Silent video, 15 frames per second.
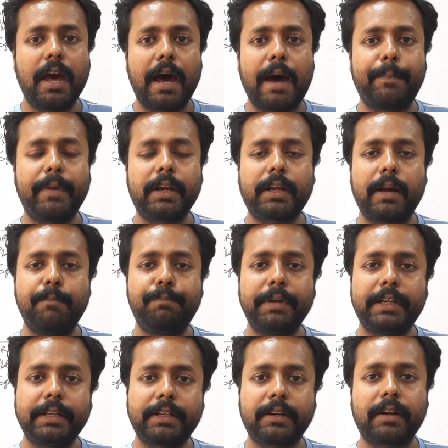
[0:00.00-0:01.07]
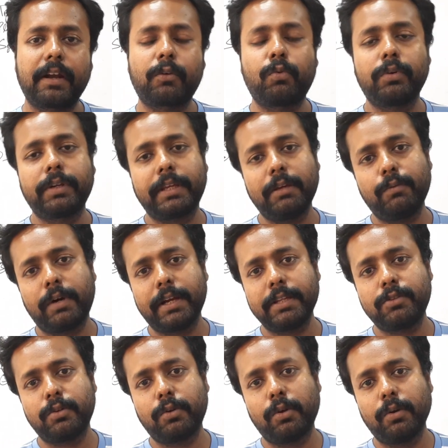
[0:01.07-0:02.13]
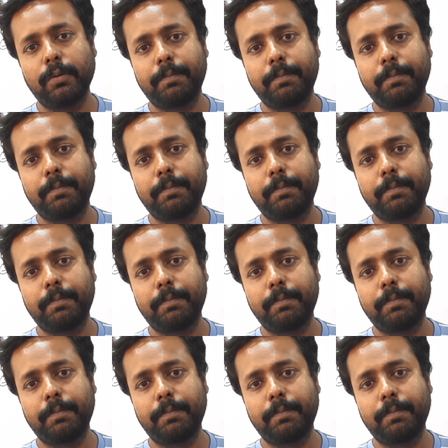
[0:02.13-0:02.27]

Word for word: আপনার কম্পিটিটাররা কোন কিওয়ার্ডের জন্য